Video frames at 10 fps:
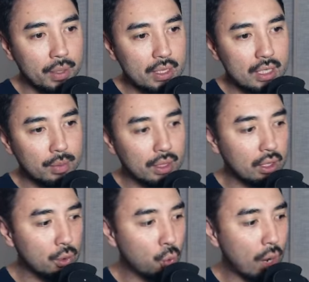Perceba
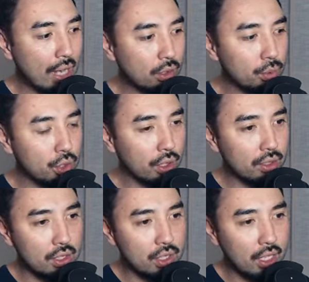que o átomo de
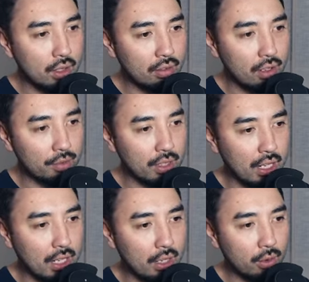oxigênio que vai
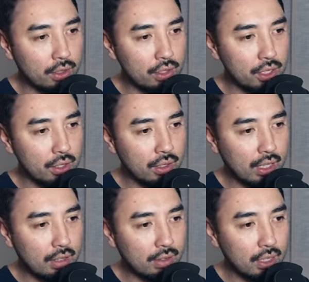ficar é o oxigênio que
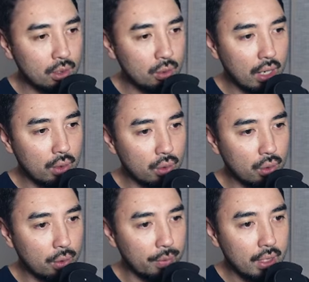estava aqui do
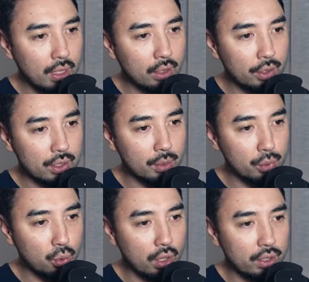álcool. Então, nós
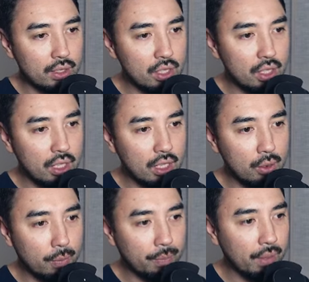temos o
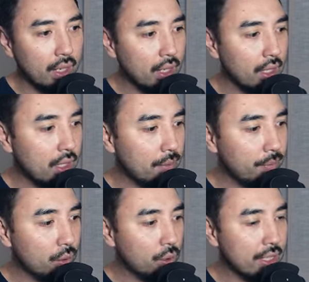oxigênio
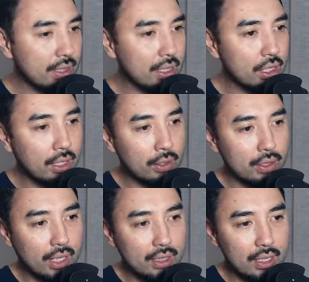e o restante da
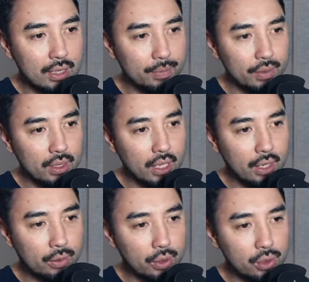nossa cadeia, que
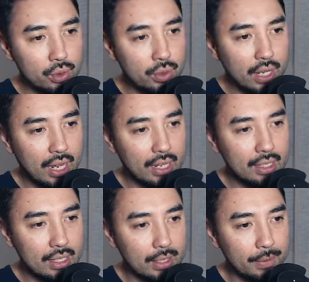é o nosso
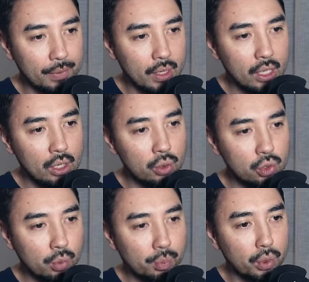R'. O
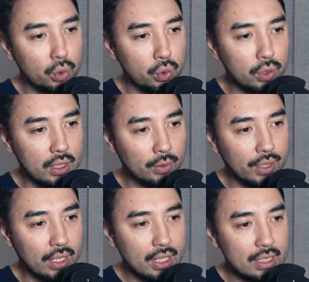subproduto, então,
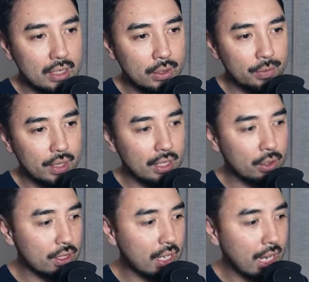da reação é a
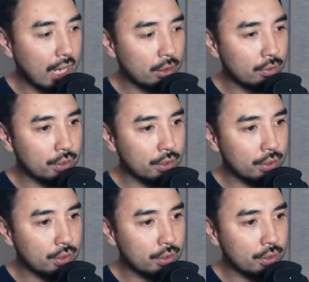nossa água.